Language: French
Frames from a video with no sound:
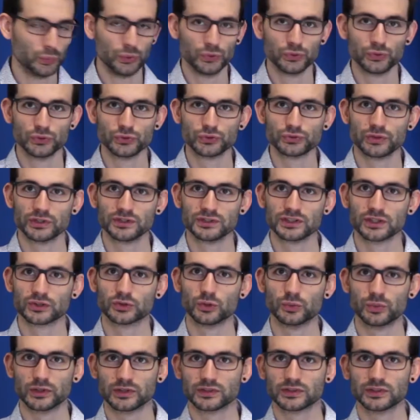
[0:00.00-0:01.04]
peut choisir
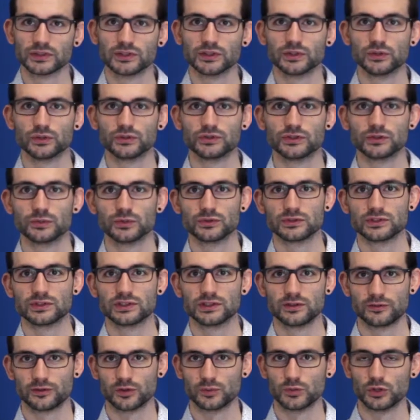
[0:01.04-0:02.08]
de passer le
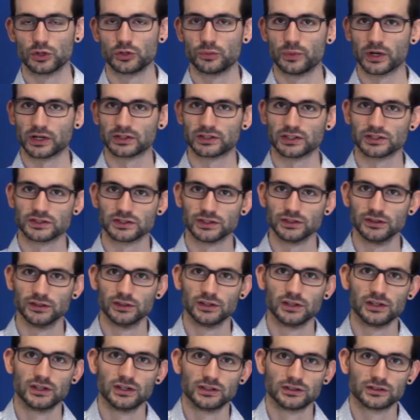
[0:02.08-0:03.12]
dispositif en mode partagé,
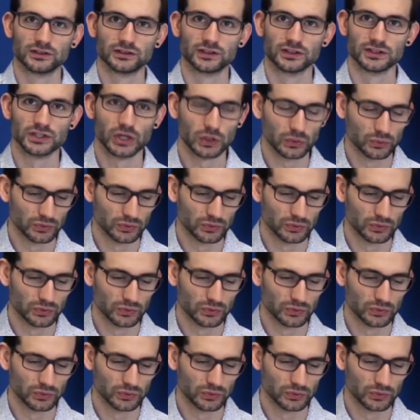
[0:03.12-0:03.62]
c'est-à-dire